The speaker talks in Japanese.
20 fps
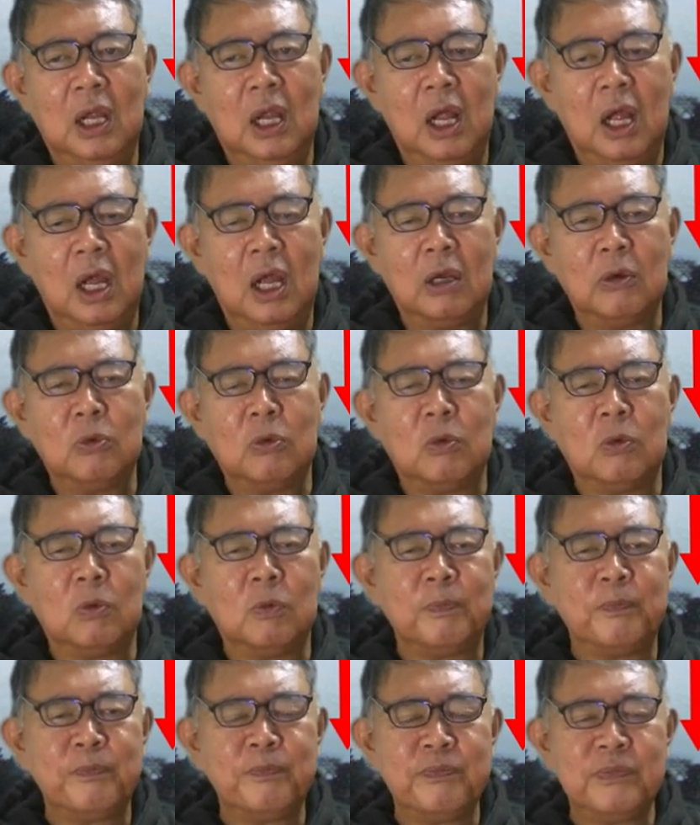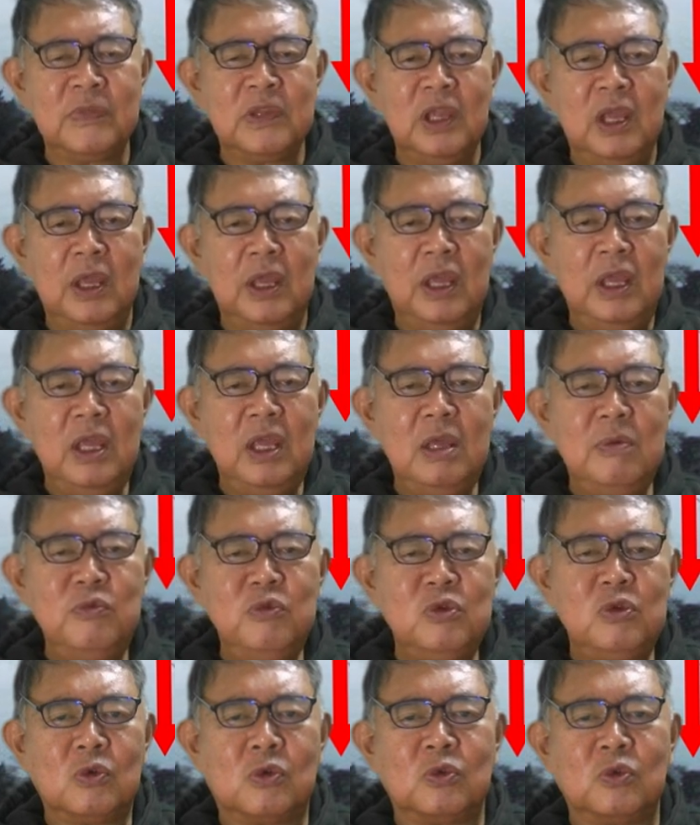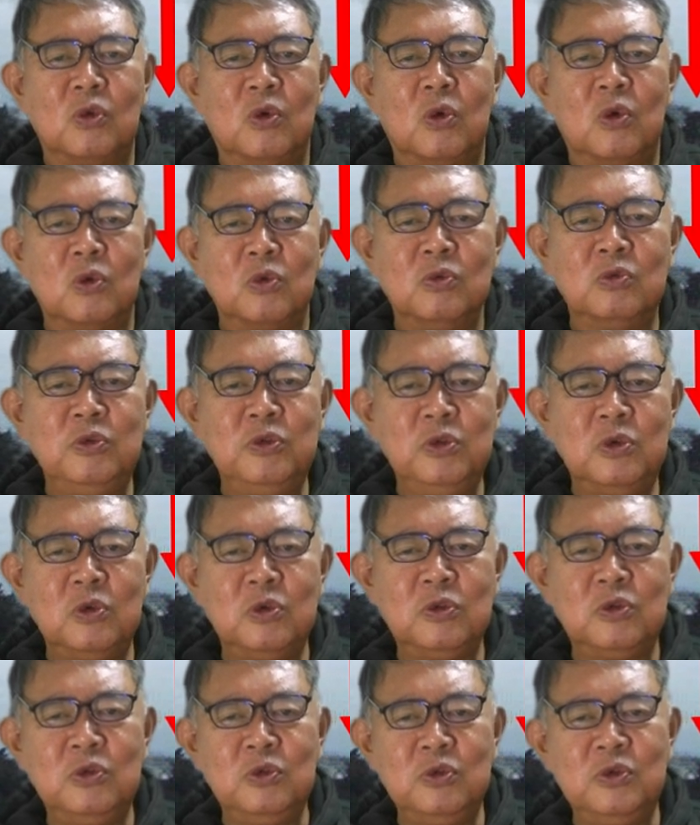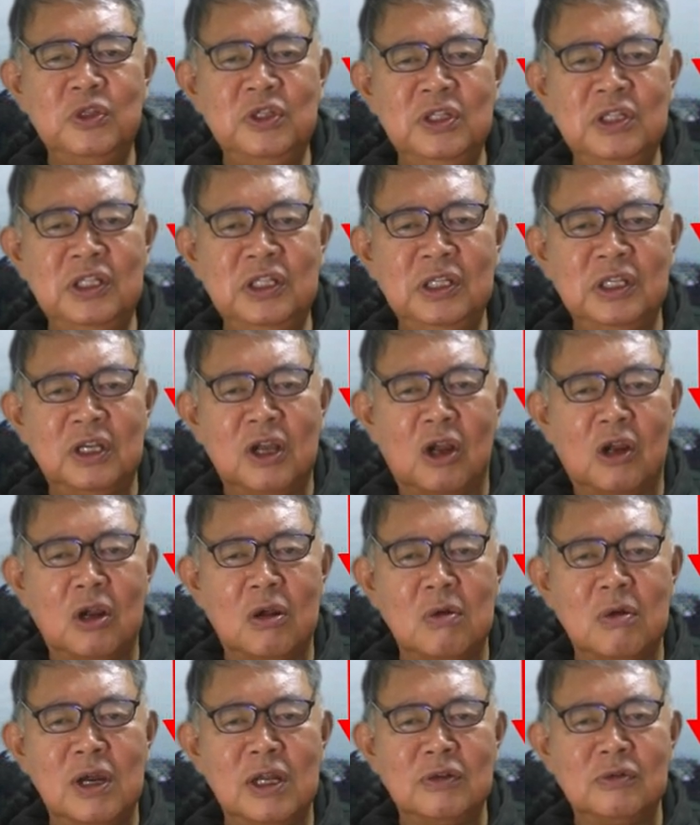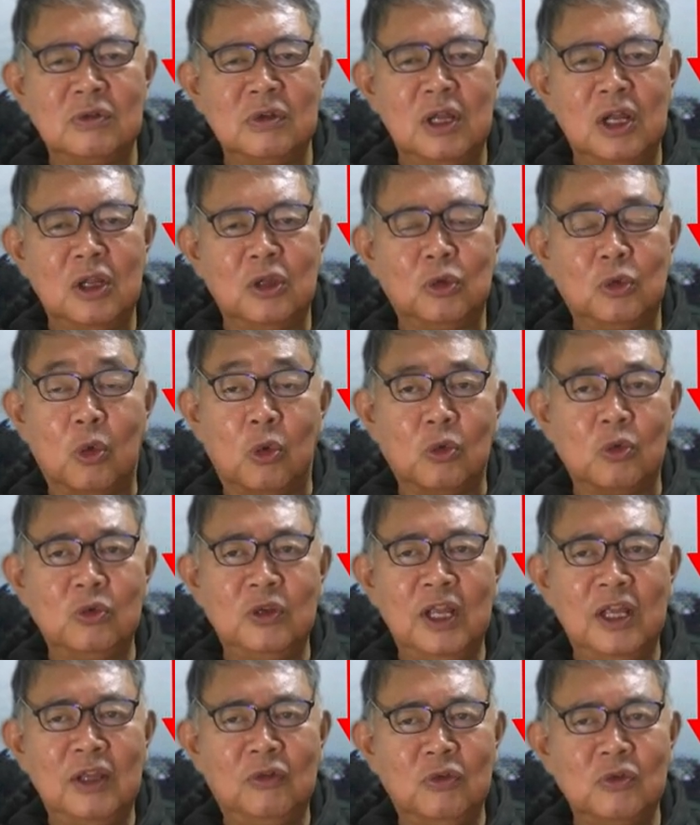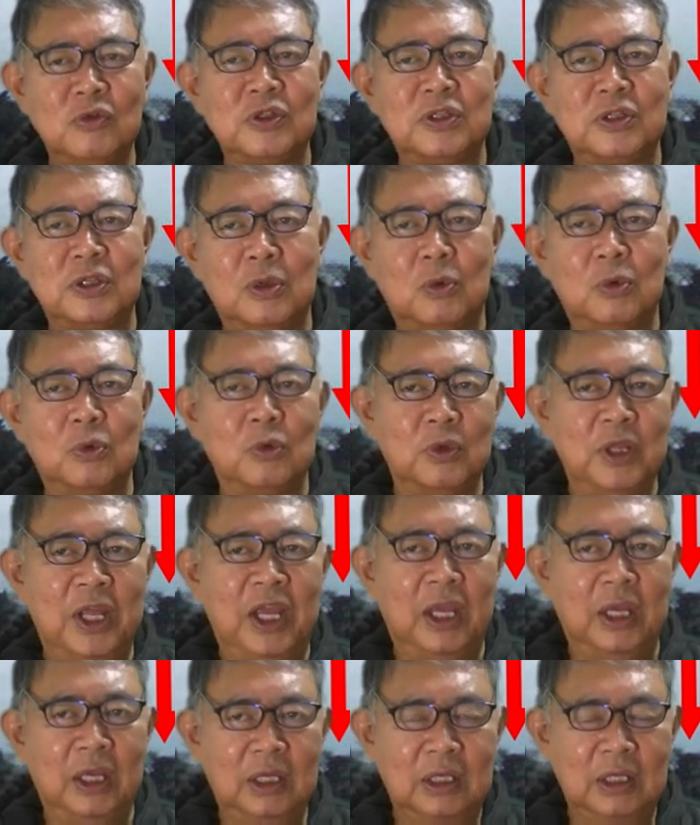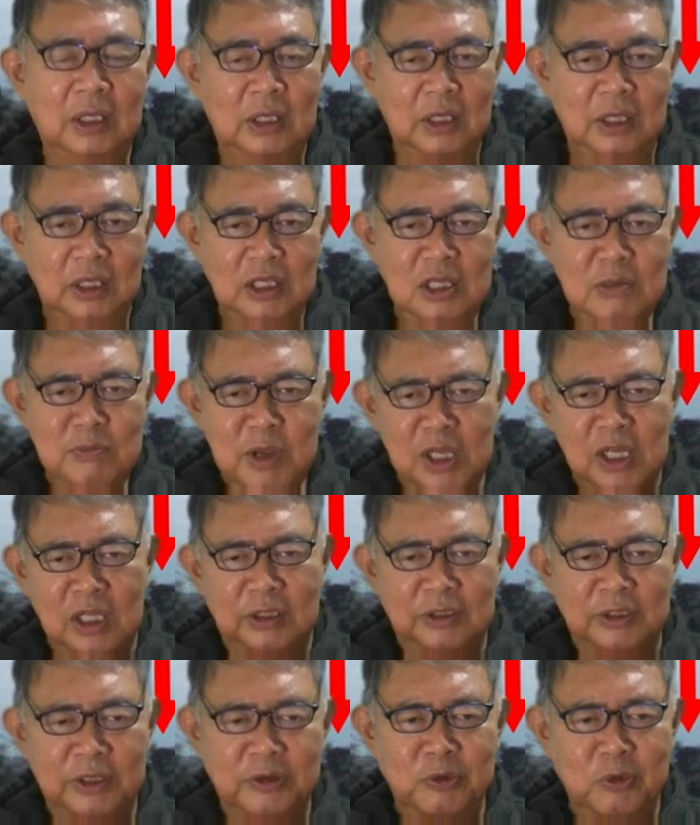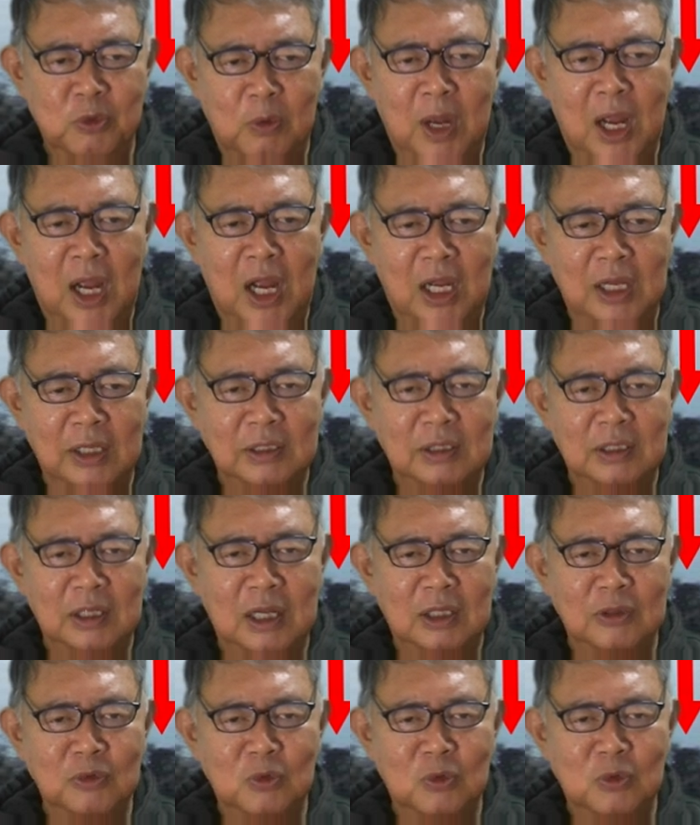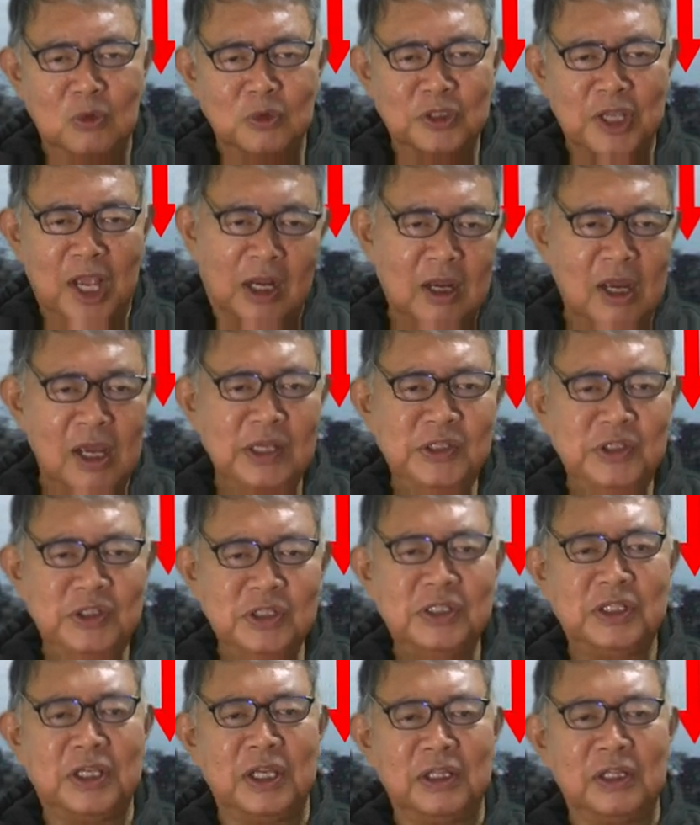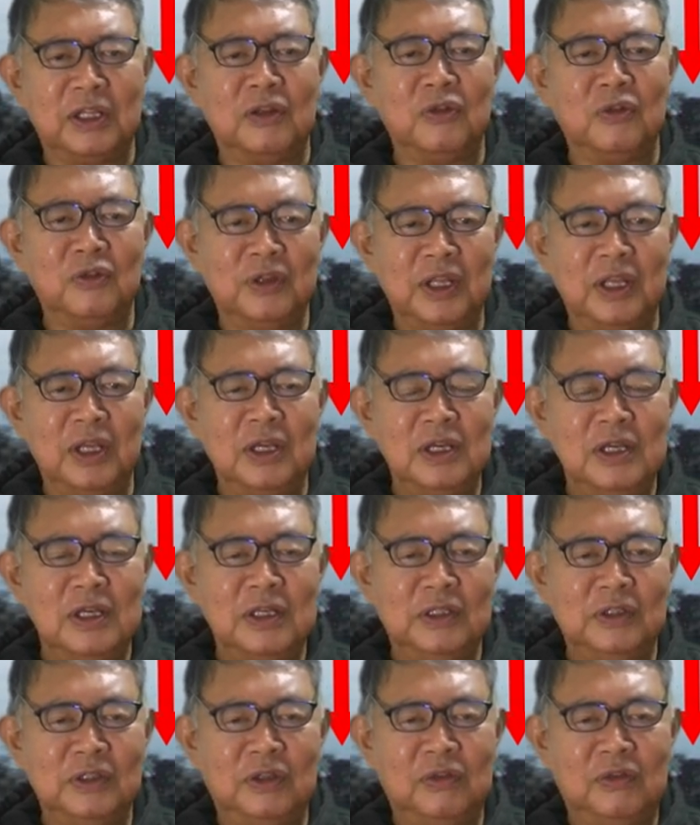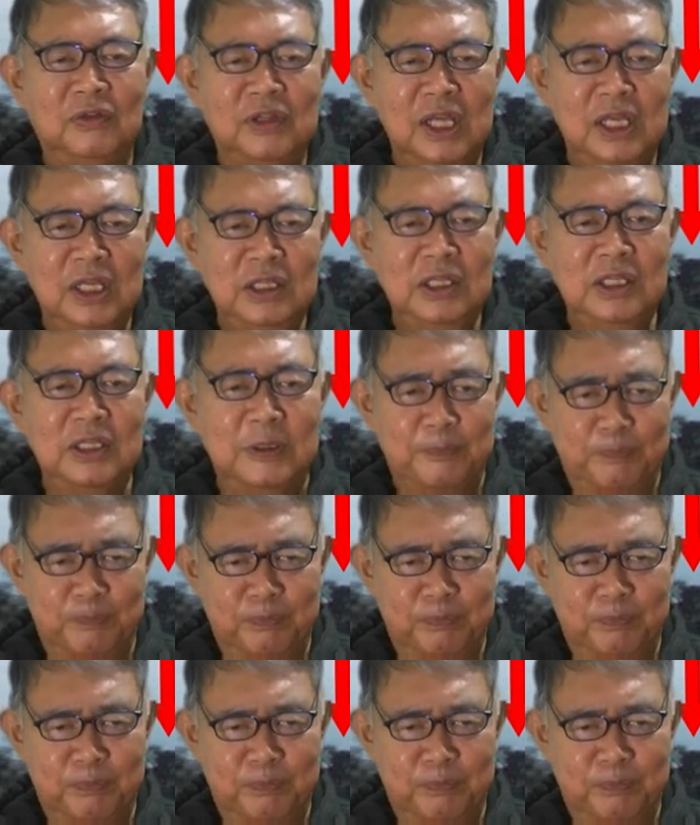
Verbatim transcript: あの、AM 局の運用休止に関わる特例措置ってことで、今やってるのは、あの、社会実験なんですね。実際に